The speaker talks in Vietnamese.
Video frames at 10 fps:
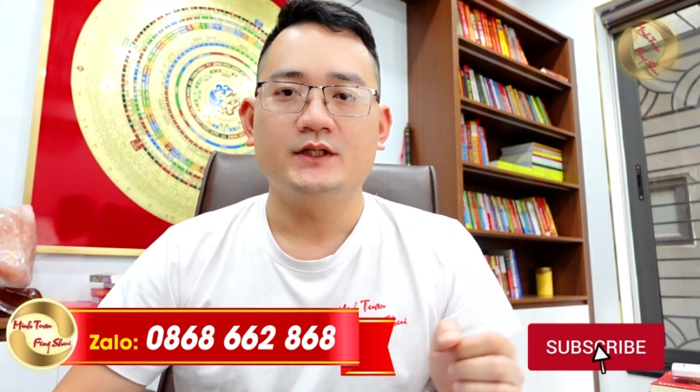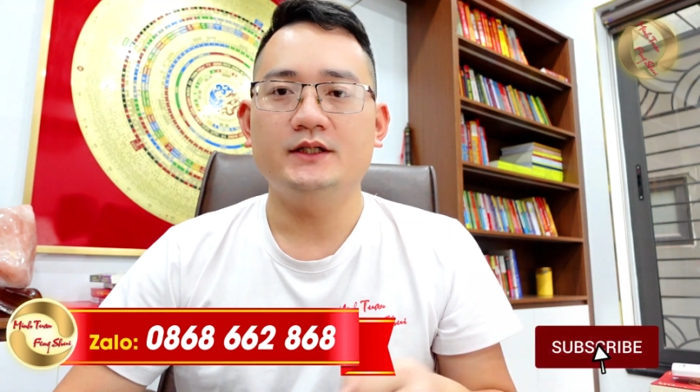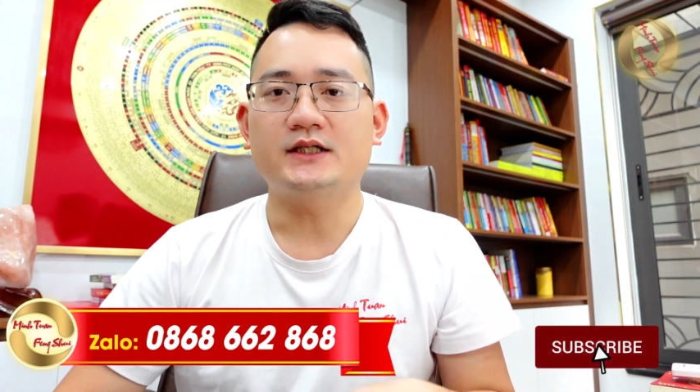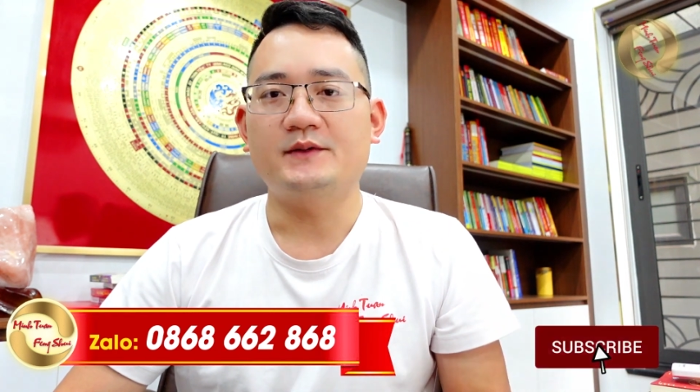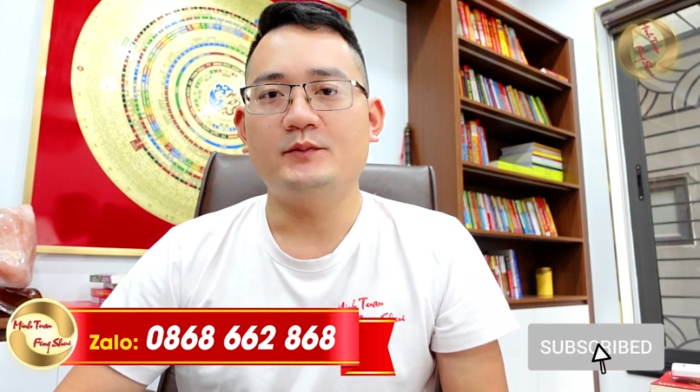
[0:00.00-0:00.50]

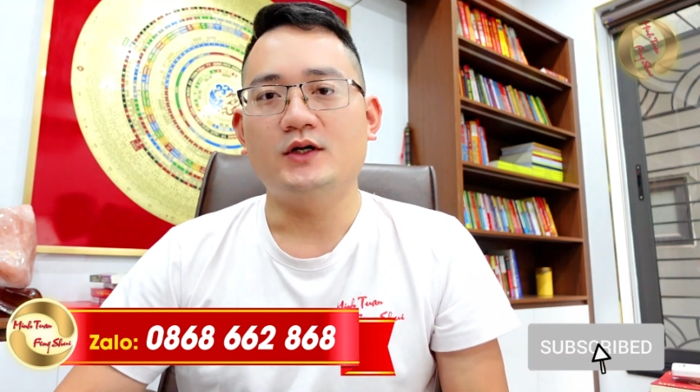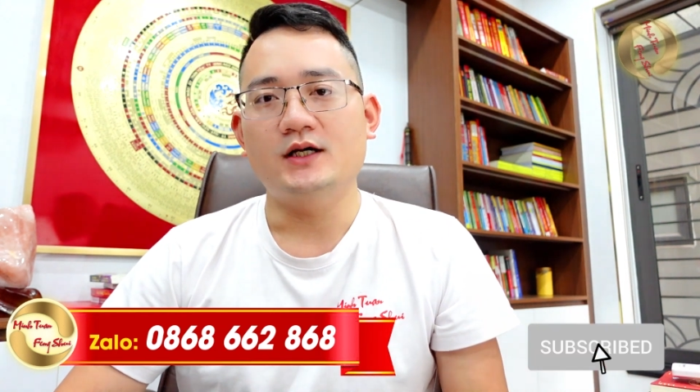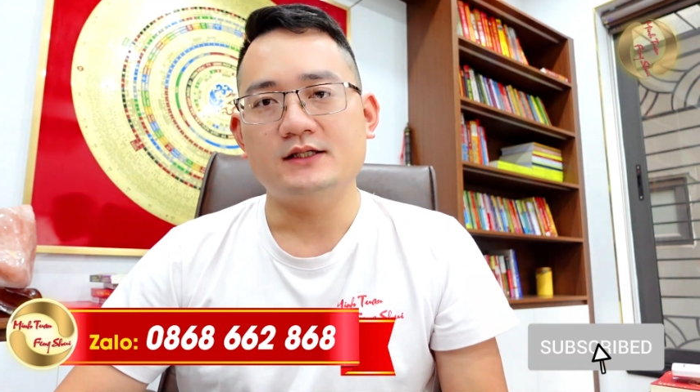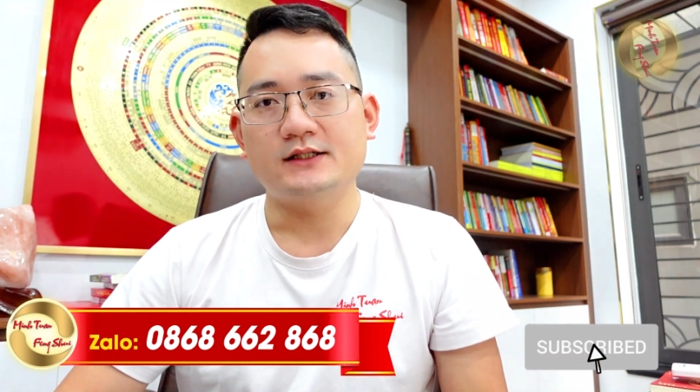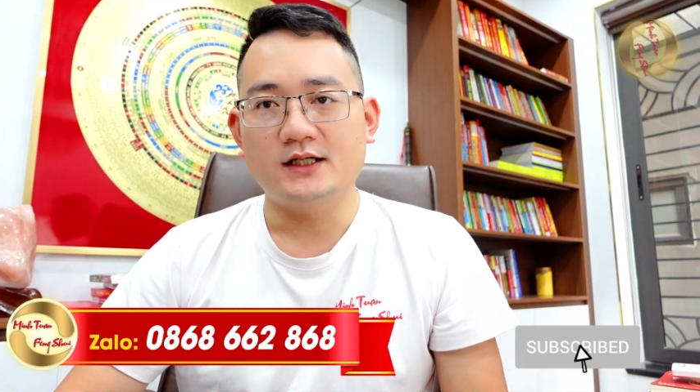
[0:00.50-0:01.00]
Thế thì cảm ơn mọi
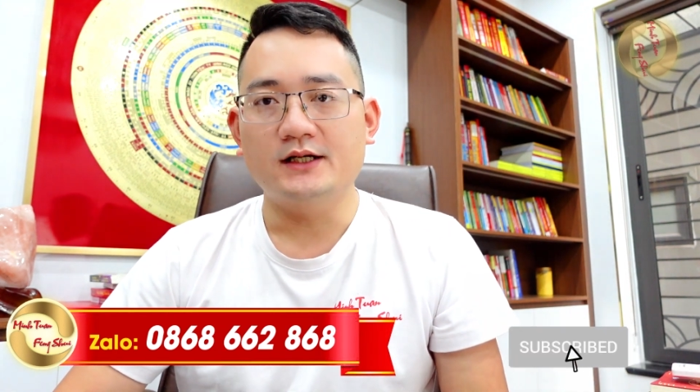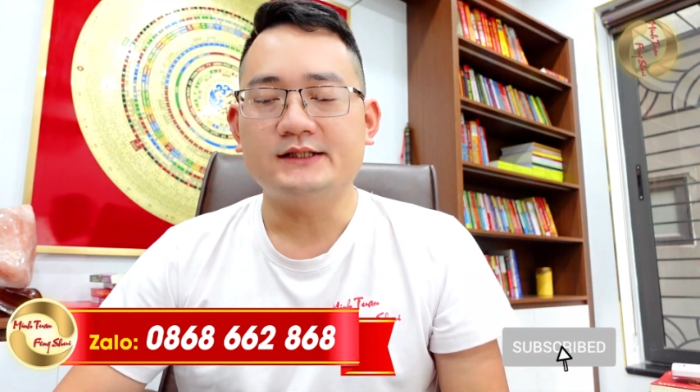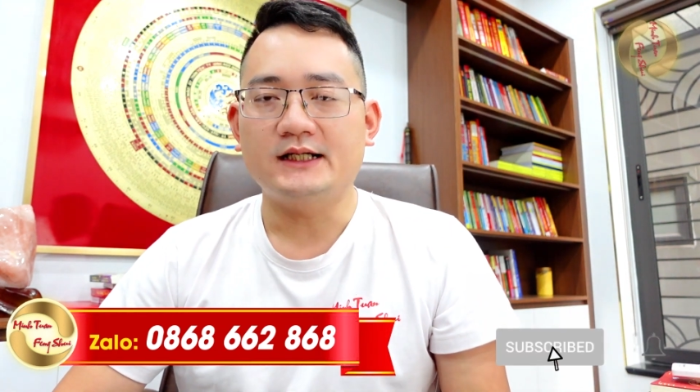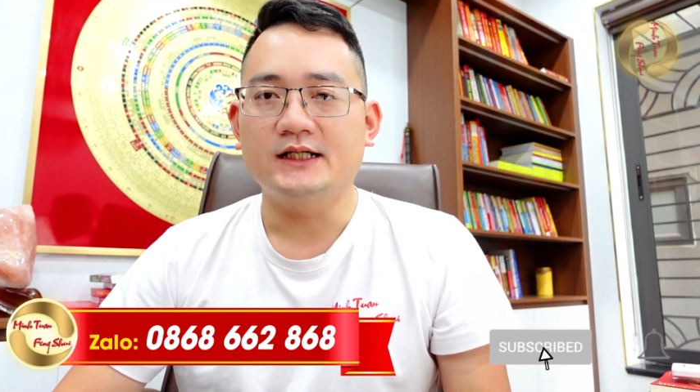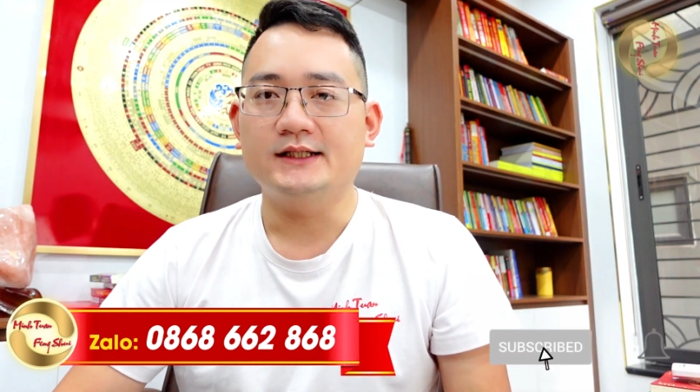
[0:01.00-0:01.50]
người đã dành thời
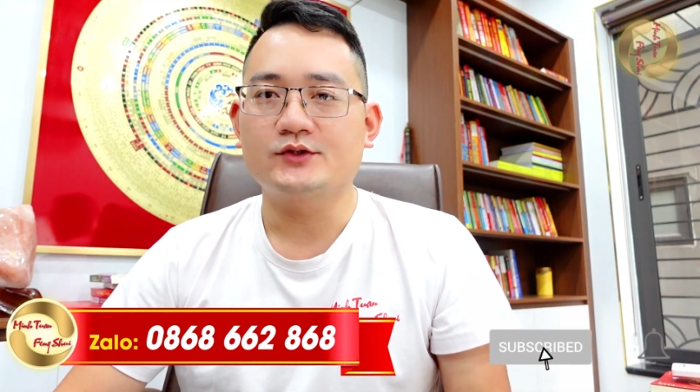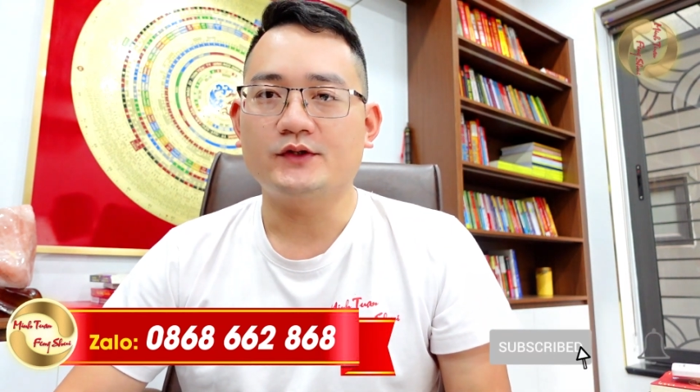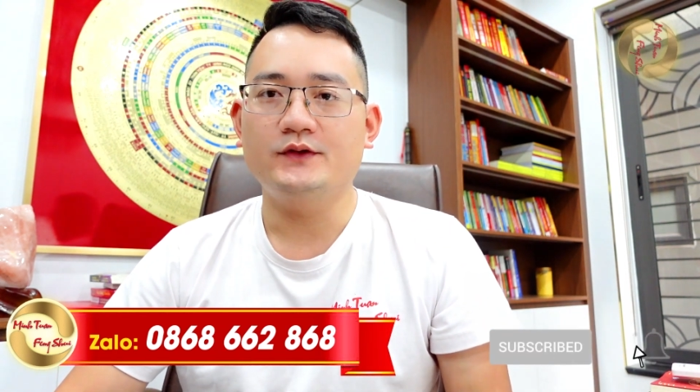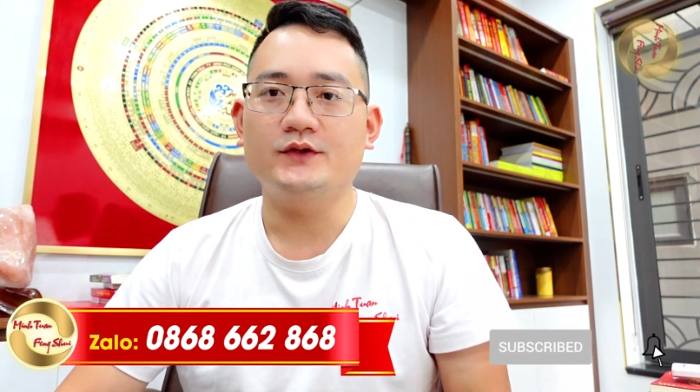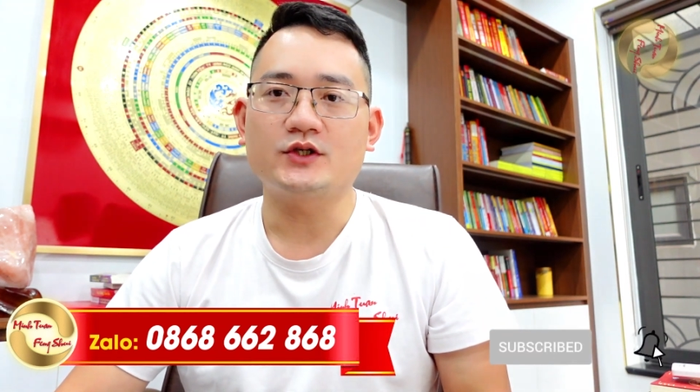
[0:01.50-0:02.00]
gian để theo dõi video